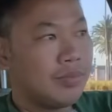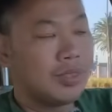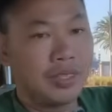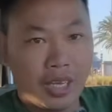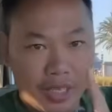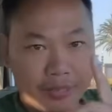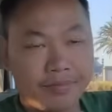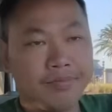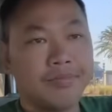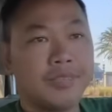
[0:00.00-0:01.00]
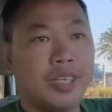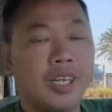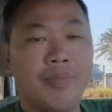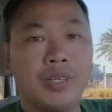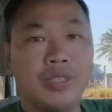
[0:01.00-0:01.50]
đó cái đó
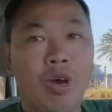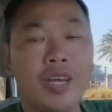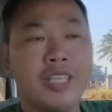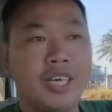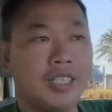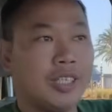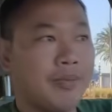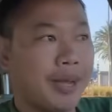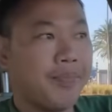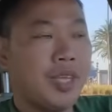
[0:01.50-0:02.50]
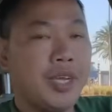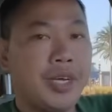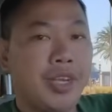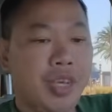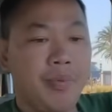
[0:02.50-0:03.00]
là mình thoát chết đó các bạn
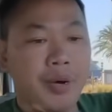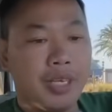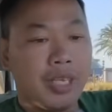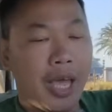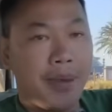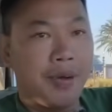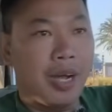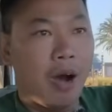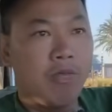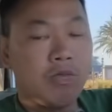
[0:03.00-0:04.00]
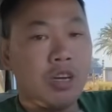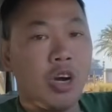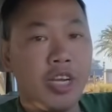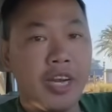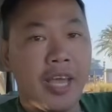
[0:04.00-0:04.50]
nếu như mà mình em mà không
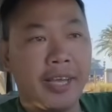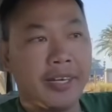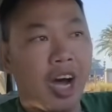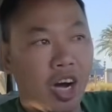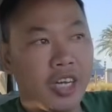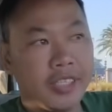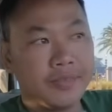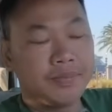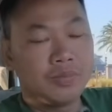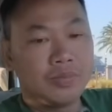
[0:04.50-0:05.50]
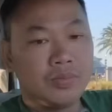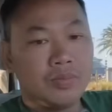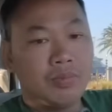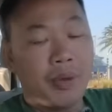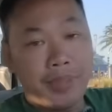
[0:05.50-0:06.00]
nói đèn đỏ đó
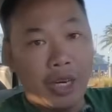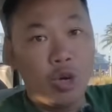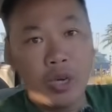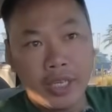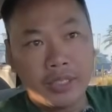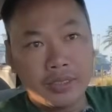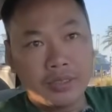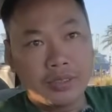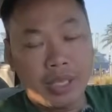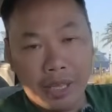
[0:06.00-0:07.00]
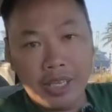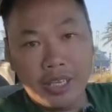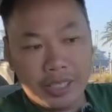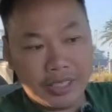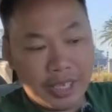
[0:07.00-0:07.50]
mà em chạy luôn á thì cái
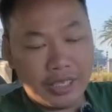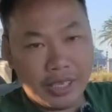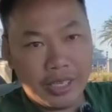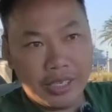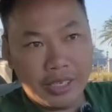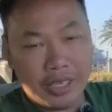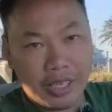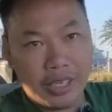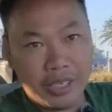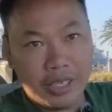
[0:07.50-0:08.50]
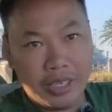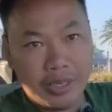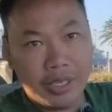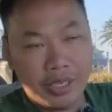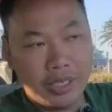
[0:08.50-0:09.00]
người tài xế cái, cái người chị cái
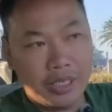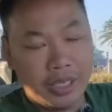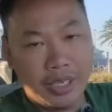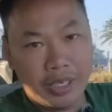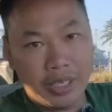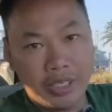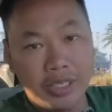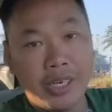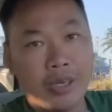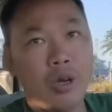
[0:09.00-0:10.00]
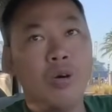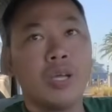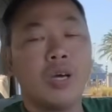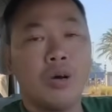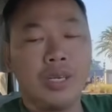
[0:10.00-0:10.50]
người cái người cái người là cô
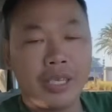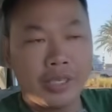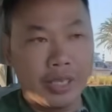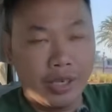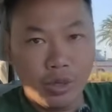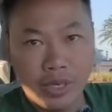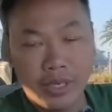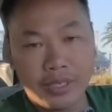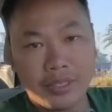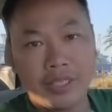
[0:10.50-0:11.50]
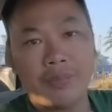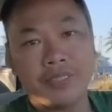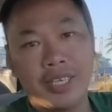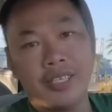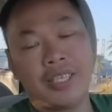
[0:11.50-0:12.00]
cái cô đó chạy chạy luôn á trong
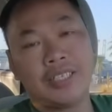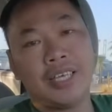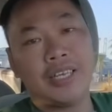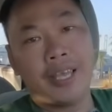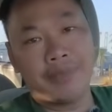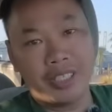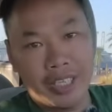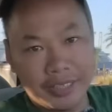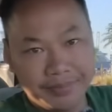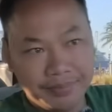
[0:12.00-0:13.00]
xe chắc chắn là em sẽ chết